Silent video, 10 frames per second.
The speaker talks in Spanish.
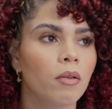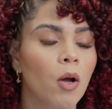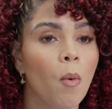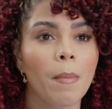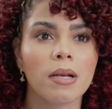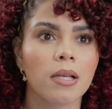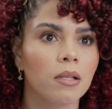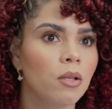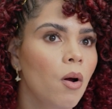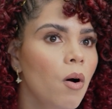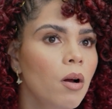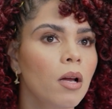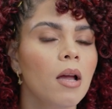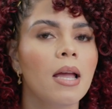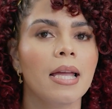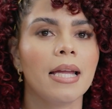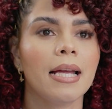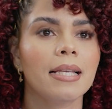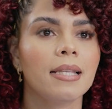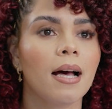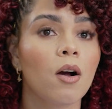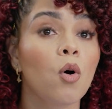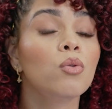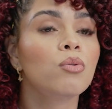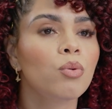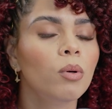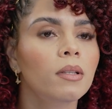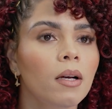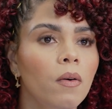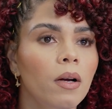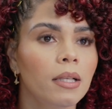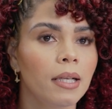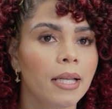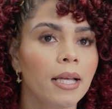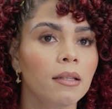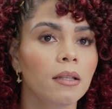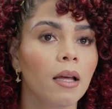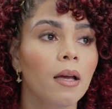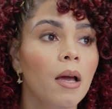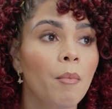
conversación y esa consulta con el cliente,